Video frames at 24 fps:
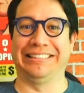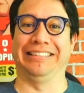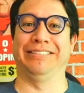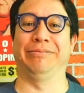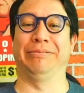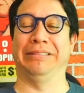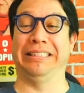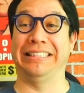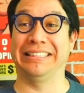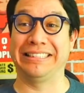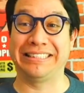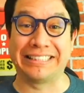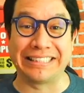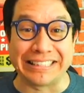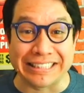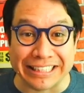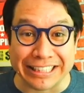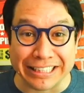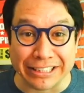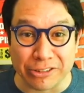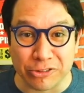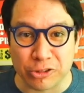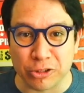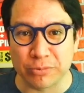Te hace
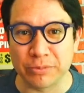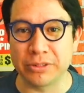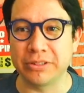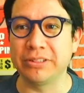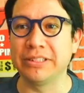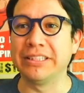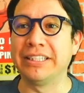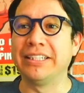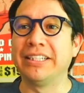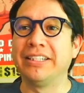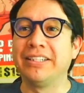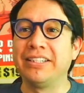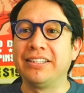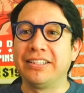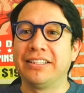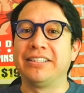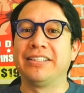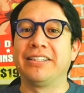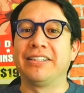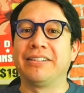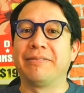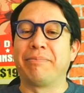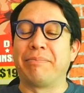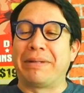sentir incómodo.
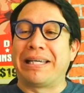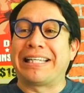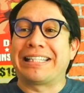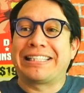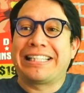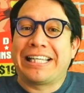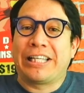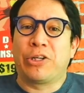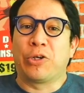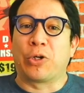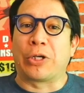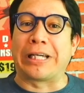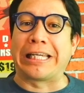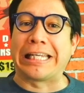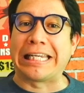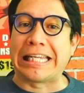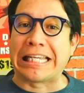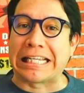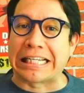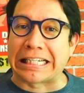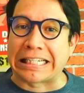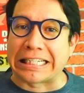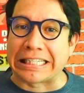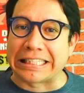Me ha dado
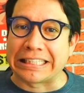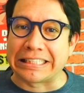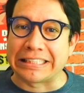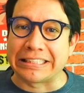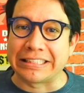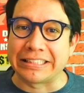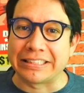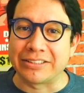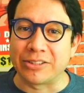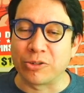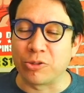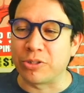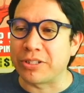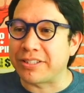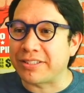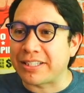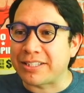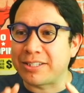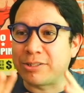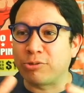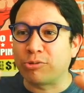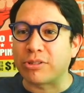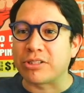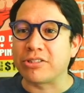cringe. O esta
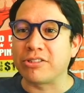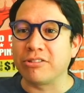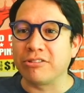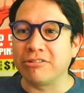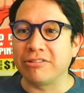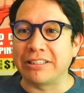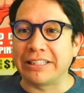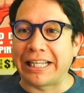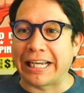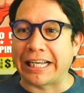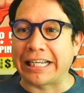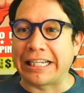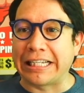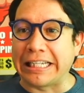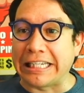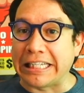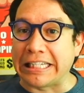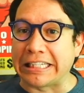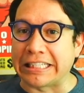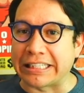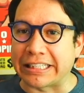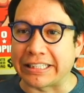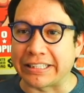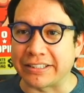situación da
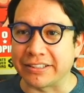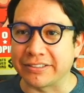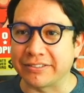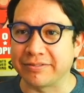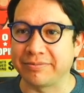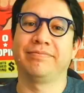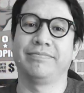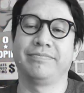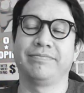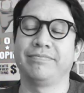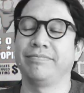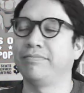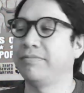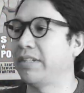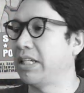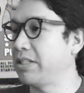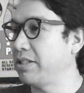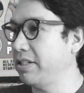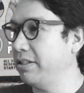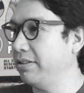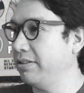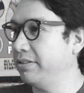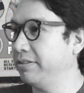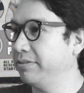cringe.
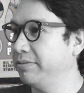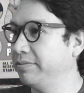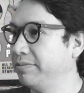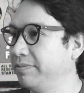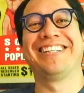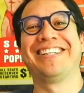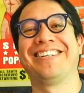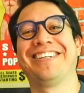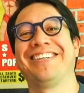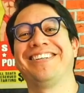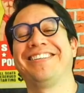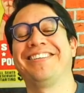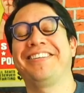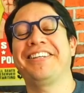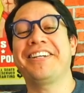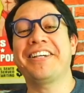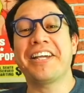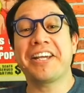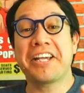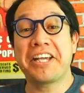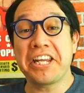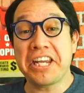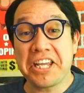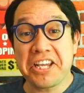¿Así?
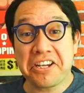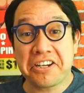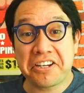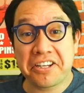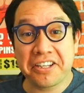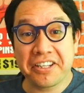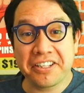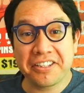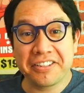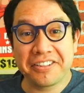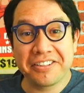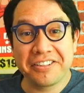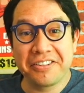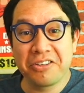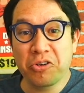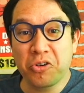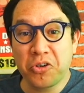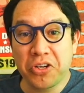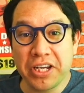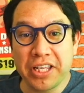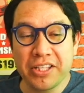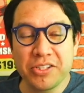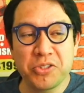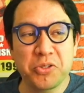Dije cringe y no
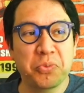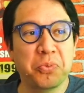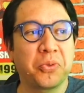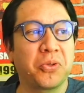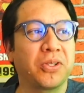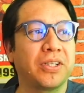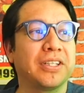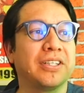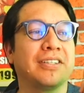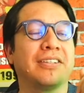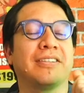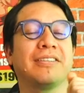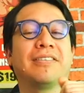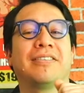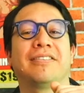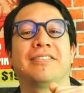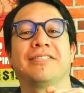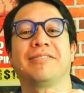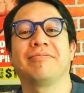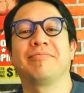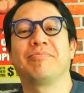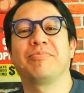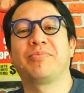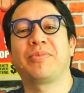cringe porque
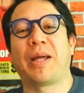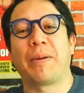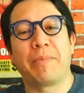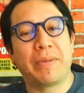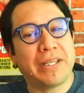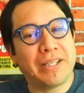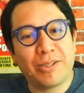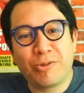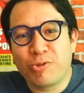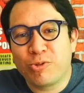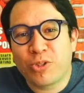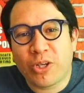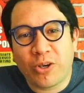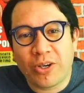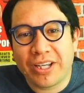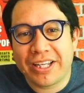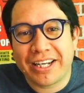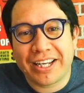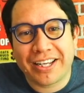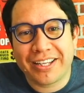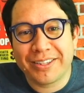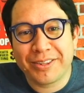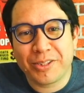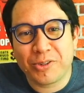también he escuchado que
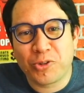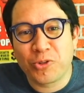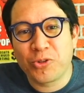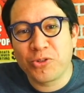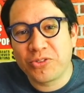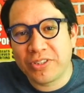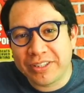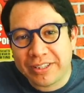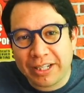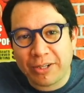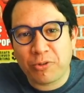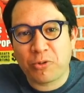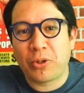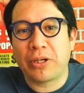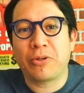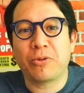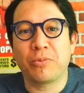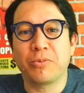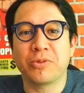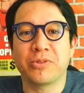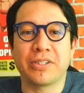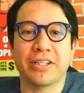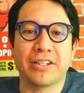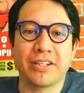la gente lo dice tal cual
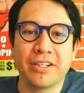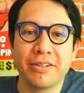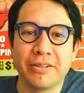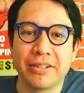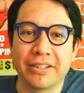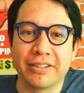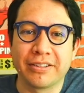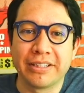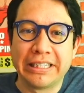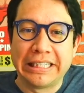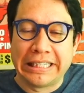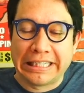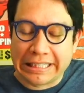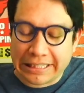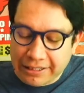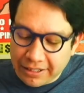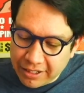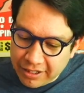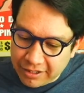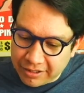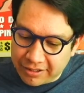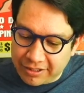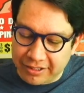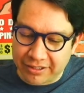como se escribe
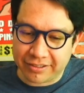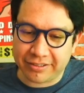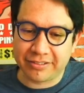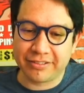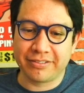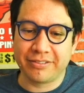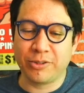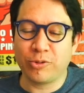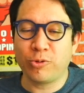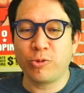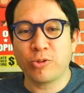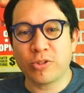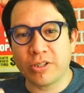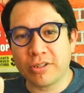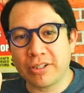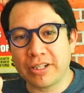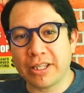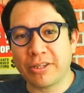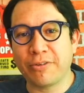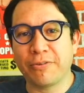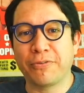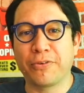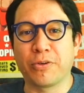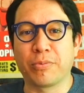cringe. Lo he escuchado de
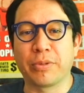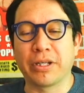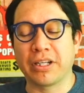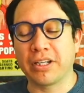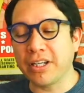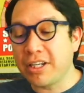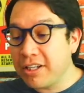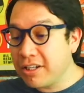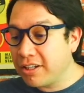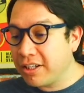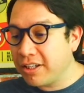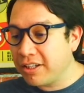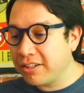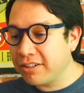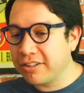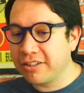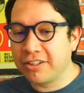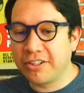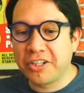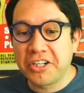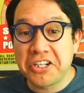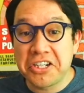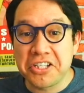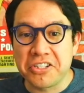las dos formas, cringe,
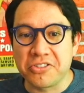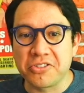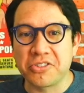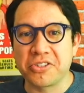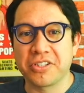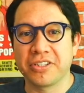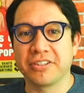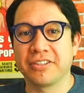cringe.